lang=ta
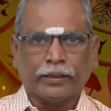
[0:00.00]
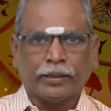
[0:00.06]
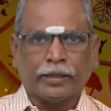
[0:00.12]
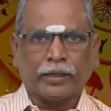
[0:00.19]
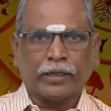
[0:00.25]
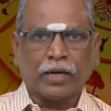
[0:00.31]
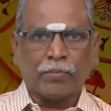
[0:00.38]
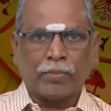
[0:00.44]

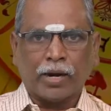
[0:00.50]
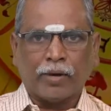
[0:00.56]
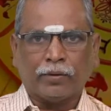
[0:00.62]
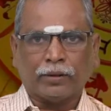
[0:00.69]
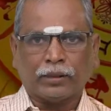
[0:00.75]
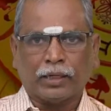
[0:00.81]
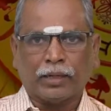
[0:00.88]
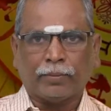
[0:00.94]
இரண்டாம்
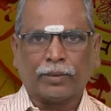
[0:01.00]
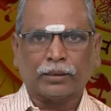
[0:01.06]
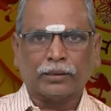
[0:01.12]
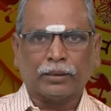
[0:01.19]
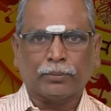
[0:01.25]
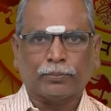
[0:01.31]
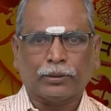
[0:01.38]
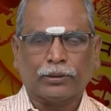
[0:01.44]
பாவத்தில்
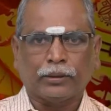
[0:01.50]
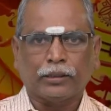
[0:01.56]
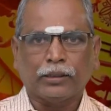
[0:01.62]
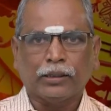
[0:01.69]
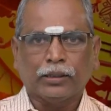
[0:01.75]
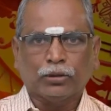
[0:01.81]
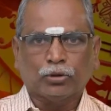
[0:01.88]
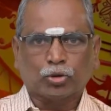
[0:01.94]
அமர்ந்திருப்பது
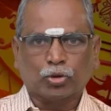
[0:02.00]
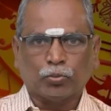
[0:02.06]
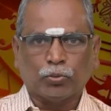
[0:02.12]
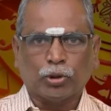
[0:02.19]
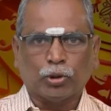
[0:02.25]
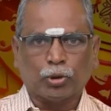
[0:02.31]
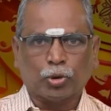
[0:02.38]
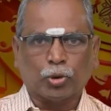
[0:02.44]

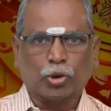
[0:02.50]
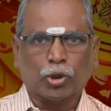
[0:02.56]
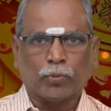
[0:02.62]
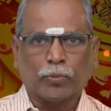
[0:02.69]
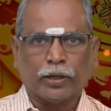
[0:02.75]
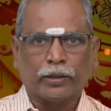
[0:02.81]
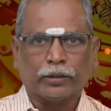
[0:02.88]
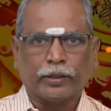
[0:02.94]
சுப யோக
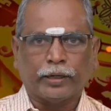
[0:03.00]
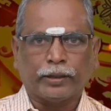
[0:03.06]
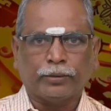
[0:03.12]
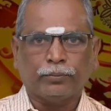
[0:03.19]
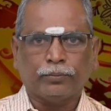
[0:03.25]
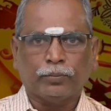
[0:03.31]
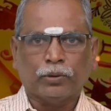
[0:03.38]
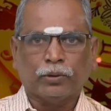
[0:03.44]

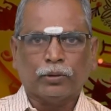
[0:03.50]
பலன்களையும்